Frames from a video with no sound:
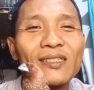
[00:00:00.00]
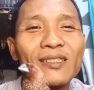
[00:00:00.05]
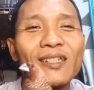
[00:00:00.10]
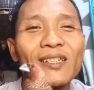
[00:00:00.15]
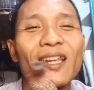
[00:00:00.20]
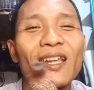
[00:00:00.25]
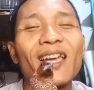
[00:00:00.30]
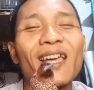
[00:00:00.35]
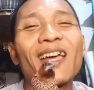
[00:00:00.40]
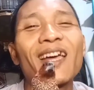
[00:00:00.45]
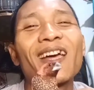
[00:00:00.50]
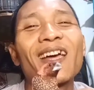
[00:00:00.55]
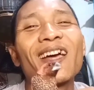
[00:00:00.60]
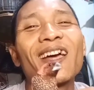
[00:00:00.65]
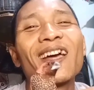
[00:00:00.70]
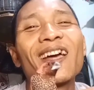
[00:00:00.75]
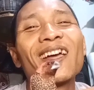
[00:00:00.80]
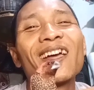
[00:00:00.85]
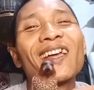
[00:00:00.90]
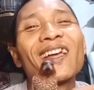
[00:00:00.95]

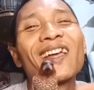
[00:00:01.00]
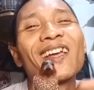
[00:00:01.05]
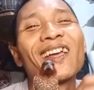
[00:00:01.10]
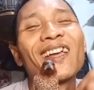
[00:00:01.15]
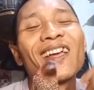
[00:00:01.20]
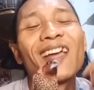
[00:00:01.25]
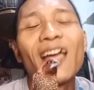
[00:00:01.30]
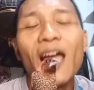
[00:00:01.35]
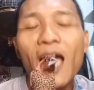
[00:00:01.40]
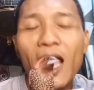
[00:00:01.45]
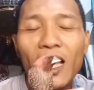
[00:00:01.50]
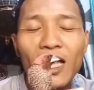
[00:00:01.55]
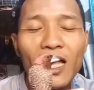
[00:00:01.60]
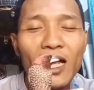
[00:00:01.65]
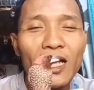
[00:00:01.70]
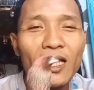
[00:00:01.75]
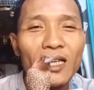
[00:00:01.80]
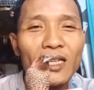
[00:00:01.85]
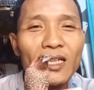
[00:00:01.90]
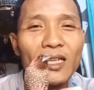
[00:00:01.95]
nah
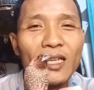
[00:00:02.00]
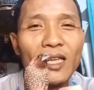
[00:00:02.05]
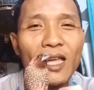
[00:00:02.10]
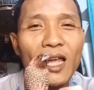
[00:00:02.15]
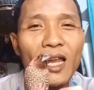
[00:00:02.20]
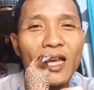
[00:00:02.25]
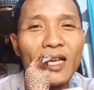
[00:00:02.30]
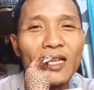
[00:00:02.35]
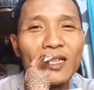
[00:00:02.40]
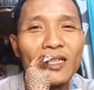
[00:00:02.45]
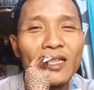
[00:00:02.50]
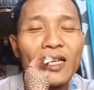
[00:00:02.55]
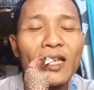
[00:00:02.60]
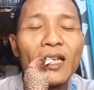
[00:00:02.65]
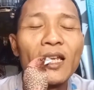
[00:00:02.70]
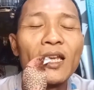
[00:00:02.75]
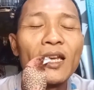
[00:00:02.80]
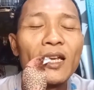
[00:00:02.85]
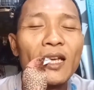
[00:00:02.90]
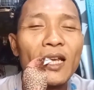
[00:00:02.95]
agak gedean
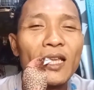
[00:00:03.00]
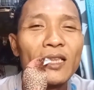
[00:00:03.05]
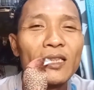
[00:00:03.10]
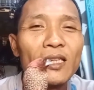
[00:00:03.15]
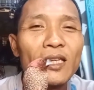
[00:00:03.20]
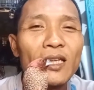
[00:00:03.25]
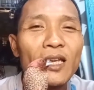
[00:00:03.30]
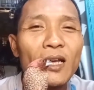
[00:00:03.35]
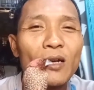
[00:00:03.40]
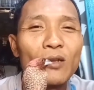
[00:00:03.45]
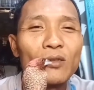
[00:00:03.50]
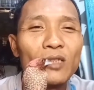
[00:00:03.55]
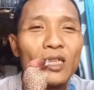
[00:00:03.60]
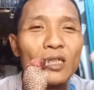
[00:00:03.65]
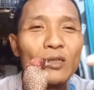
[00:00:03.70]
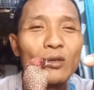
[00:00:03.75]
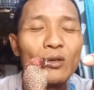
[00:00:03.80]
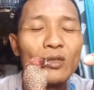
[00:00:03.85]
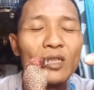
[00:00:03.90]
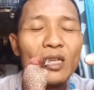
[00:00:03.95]
nanti kalau
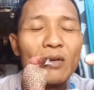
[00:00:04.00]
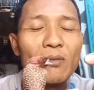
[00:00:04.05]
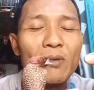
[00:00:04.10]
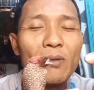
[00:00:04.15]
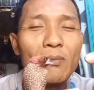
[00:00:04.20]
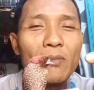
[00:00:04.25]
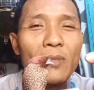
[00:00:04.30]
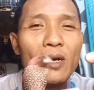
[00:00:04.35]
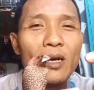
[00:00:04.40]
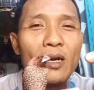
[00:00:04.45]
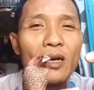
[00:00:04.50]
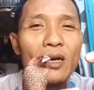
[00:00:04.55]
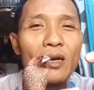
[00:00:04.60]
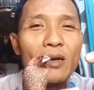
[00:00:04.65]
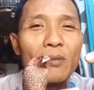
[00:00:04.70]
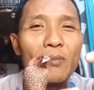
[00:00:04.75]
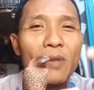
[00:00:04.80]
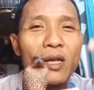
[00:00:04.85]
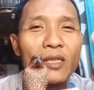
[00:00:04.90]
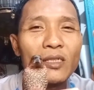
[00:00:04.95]
tidurnya
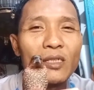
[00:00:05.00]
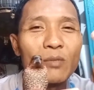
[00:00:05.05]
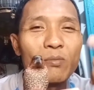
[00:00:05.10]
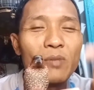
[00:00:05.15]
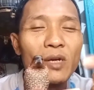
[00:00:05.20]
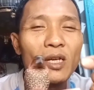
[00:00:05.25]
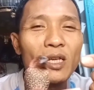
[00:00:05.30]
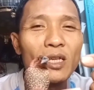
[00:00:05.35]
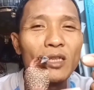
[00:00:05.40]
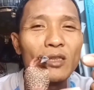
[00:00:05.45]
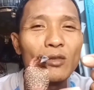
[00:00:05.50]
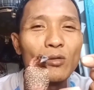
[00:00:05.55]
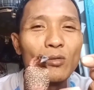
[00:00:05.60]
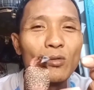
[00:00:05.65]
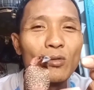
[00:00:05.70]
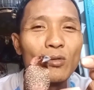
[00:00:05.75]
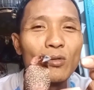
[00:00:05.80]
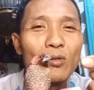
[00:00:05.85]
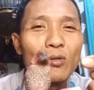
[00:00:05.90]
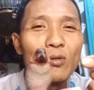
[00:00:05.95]
masih
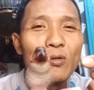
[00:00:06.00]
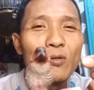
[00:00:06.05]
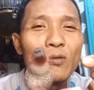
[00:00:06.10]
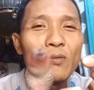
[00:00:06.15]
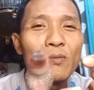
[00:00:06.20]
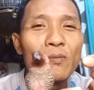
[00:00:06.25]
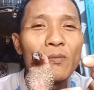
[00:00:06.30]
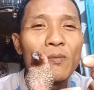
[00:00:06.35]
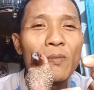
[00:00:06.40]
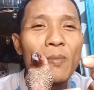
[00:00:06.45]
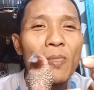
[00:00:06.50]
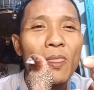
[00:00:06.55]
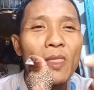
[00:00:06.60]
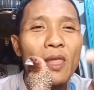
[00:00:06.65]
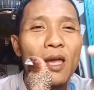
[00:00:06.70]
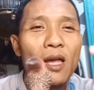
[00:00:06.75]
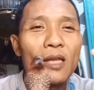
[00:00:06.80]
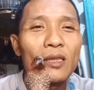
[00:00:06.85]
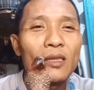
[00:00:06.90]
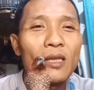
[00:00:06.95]
begitu
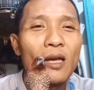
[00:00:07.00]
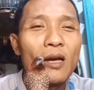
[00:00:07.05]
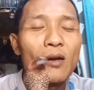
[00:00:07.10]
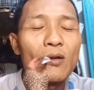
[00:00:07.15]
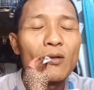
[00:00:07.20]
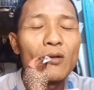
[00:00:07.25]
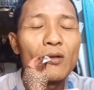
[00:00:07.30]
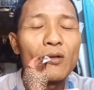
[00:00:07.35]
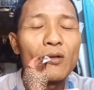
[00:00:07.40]
atau